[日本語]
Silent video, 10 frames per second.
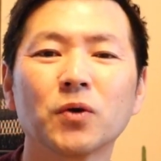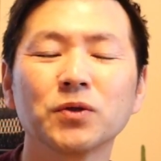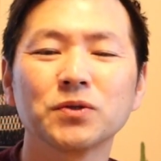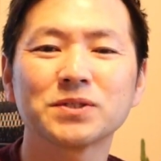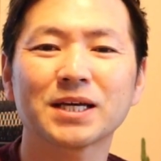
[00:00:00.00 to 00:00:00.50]

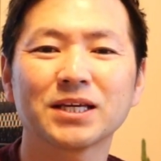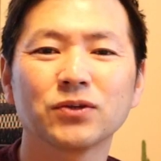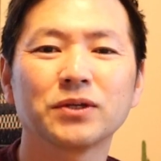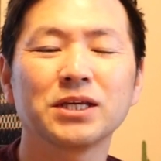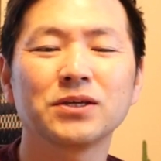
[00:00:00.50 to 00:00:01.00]
購入
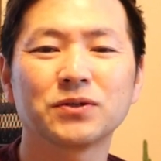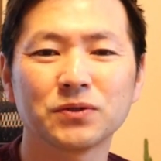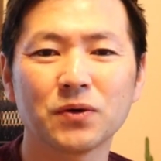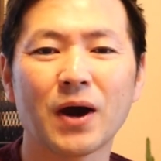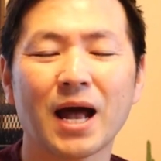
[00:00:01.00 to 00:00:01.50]
先の
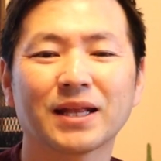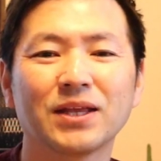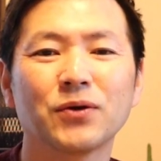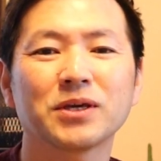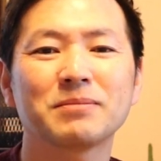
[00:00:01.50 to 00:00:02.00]
リンクを
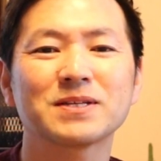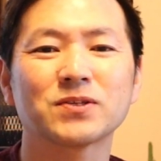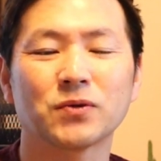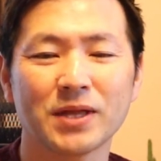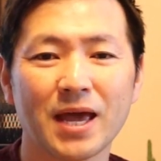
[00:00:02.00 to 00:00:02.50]
貼っておきま
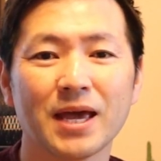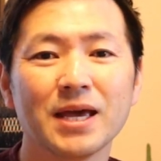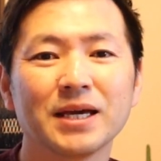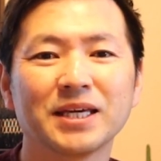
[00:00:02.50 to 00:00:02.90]
すので、